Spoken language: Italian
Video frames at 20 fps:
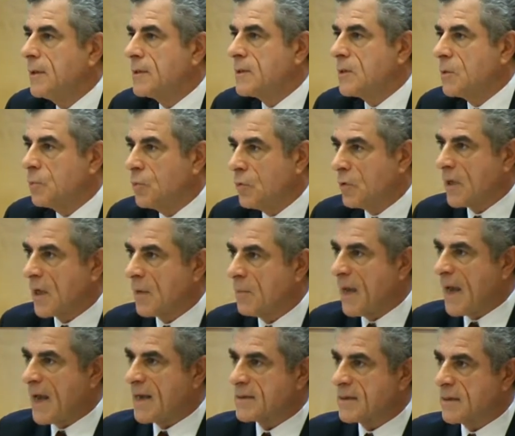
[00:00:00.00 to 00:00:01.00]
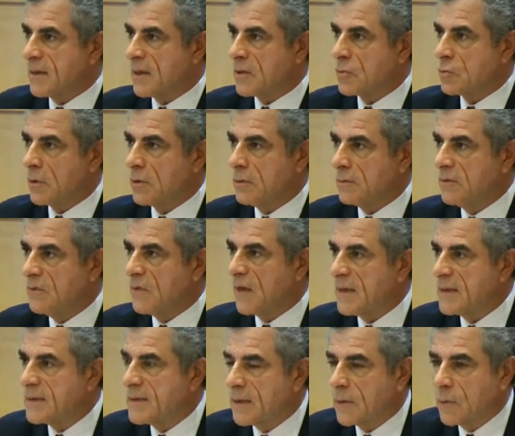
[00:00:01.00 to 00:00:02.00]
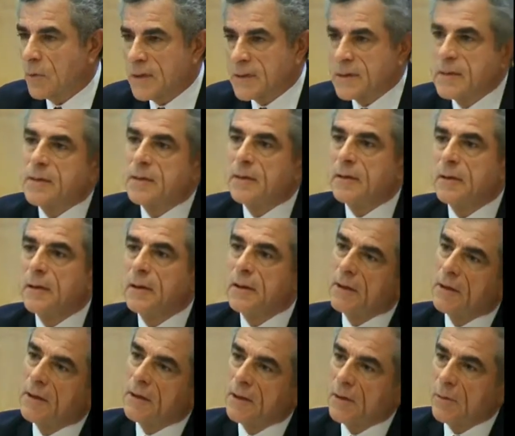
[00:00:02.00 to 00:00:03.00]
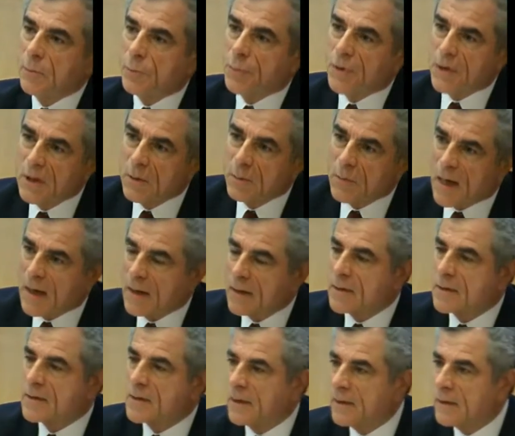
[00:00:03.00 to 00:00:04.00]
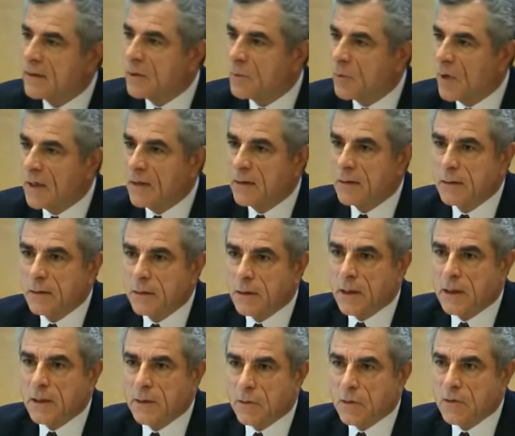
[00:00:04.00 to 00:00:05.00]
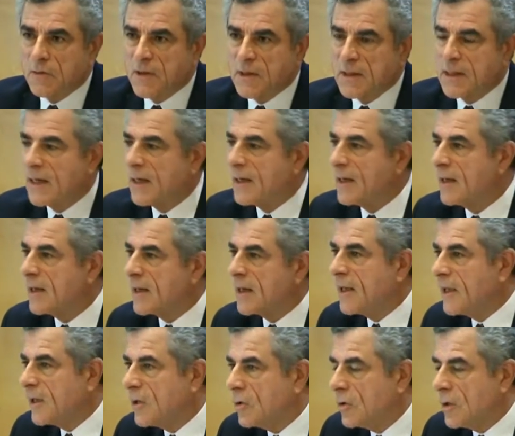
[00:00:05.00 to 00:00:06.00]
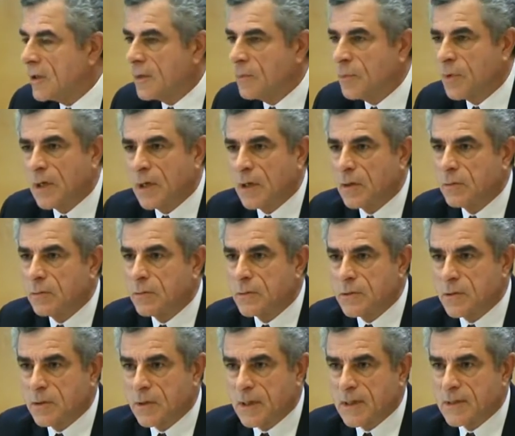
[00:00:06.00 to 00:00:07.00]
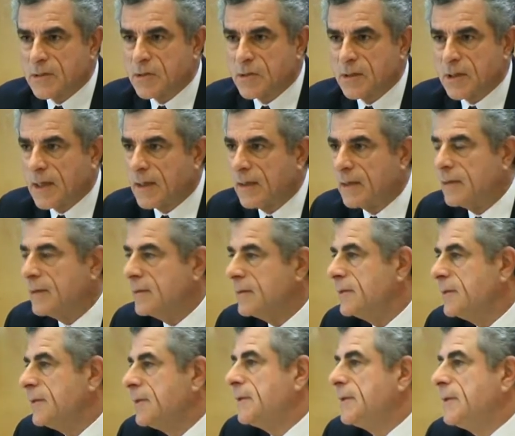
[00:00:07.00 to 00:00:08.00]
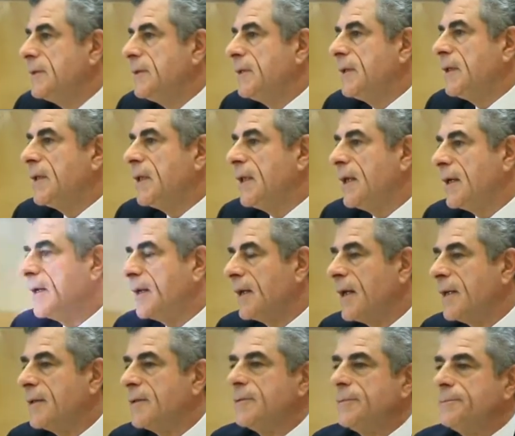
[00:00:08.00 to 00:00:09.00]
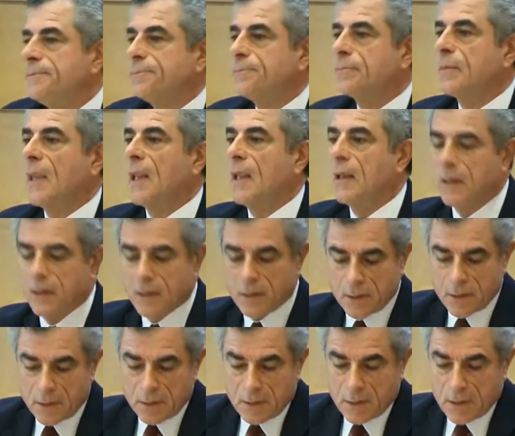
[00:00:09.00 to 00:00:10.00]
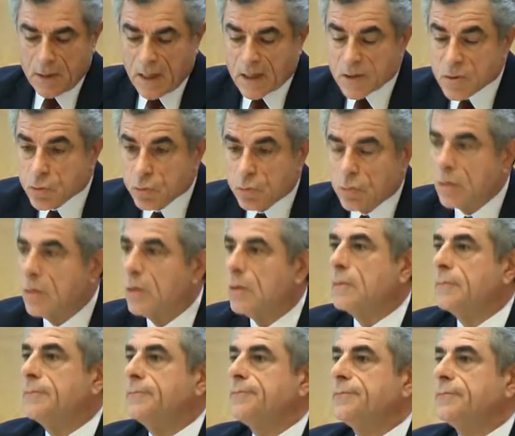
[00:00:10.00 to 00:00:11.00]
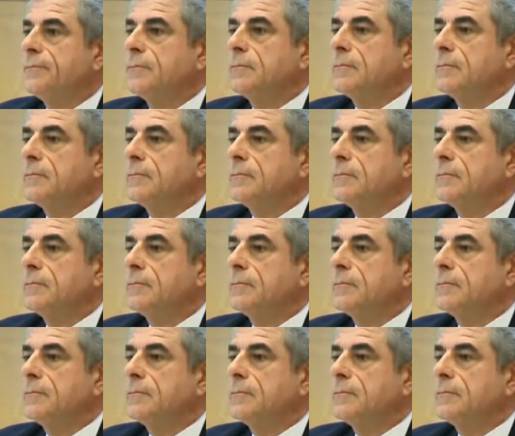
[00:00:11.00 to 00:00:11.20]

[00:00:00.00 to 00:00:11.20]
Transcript: se pone a base della sua convivenza questi prima sentimenti che devono diventare regole per la conduzione della città e degli aggregati. Aggiungo